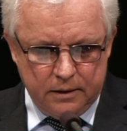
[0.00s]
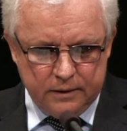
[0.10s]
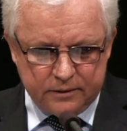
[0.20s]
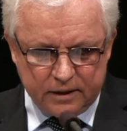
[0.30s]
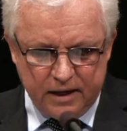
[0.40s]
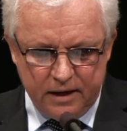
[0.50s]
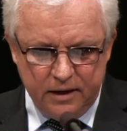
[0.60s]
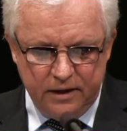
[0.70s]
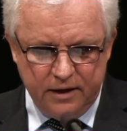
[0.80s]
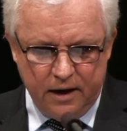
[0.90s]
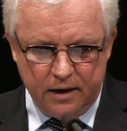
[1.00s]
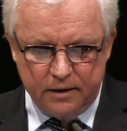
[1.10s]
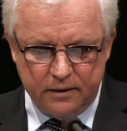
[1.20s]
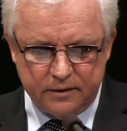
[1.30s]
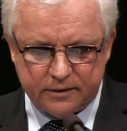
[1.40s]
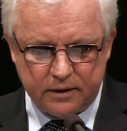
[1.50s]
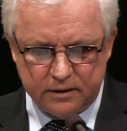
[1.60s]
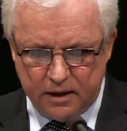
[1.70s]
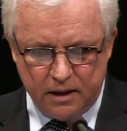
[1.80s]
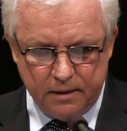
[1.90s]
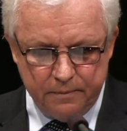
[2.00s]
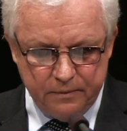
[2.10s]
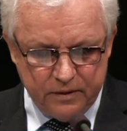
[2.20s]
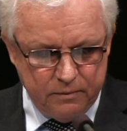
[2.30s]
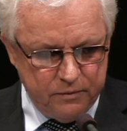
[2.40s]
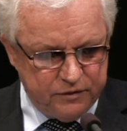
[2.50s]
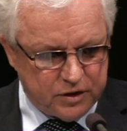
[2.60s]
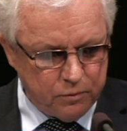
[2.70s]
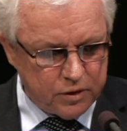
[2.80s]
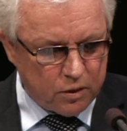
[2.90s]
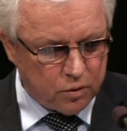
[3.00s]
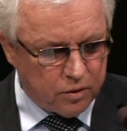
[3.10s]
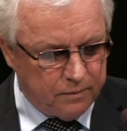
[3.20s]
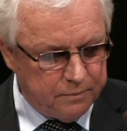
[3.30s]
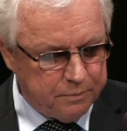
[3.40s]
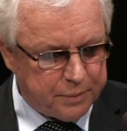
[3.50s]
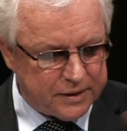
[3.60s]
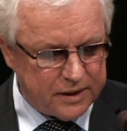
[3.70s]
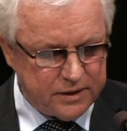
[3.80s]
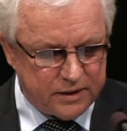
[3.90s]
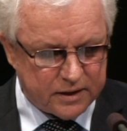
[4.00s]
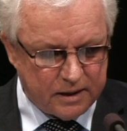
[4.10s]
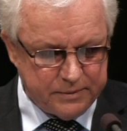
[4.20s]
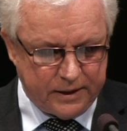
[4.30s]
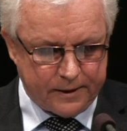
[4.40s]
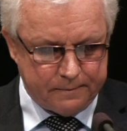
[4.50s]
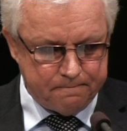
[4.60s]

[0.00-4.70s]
«Тогда Илья сказал всему народу, подойдите ко мне».